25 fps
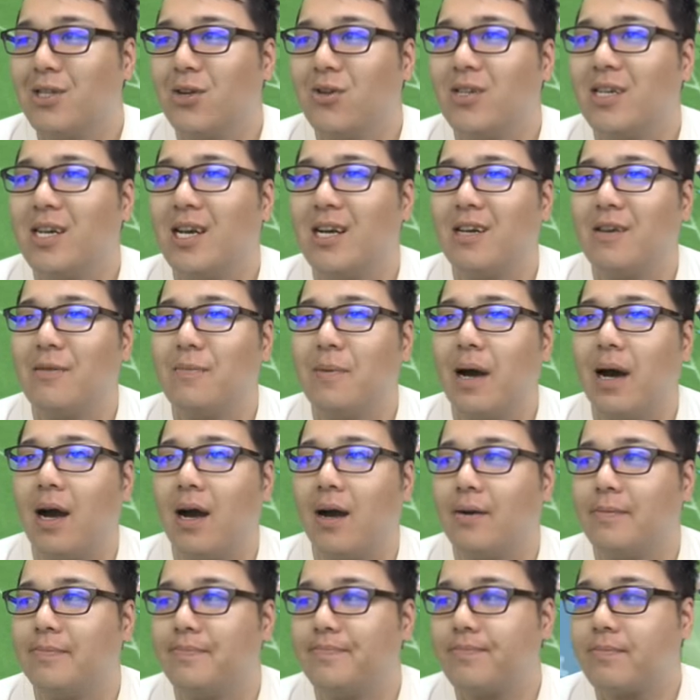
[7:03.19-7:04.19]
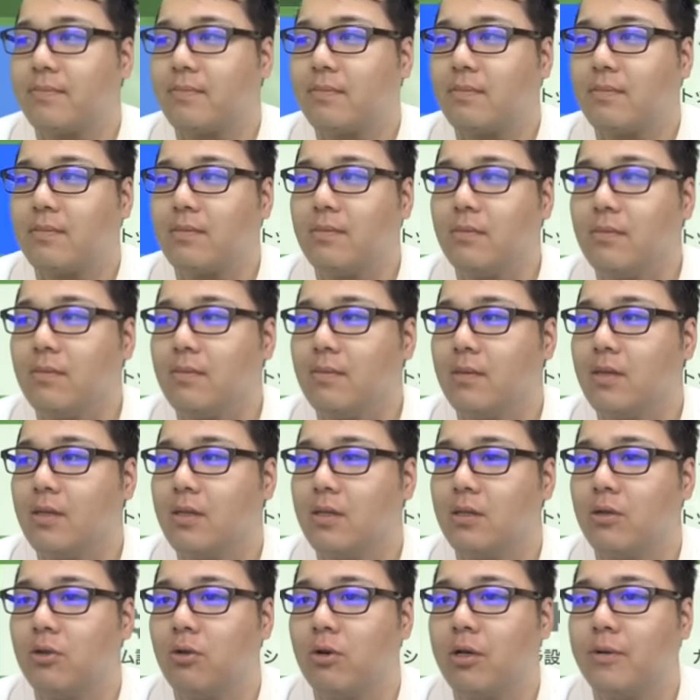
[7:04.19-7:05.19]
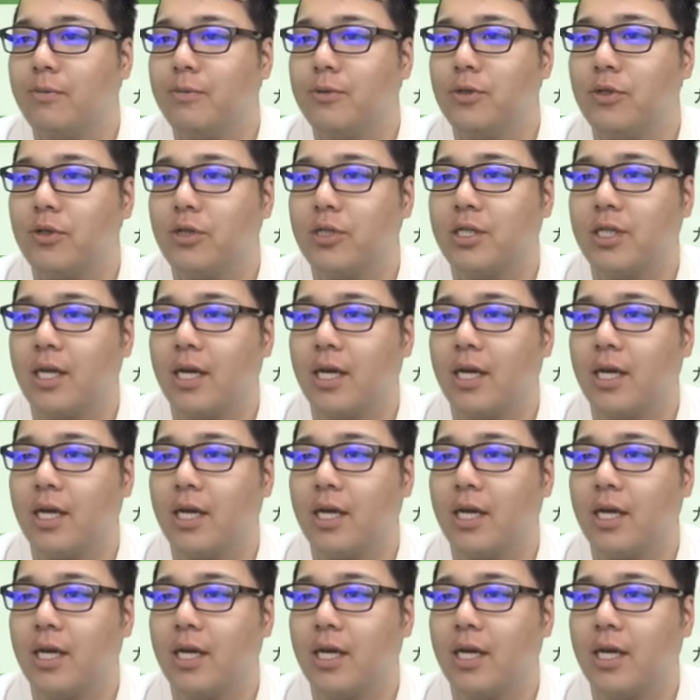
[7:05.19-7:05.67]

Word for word: とにかく今、ドリブルをし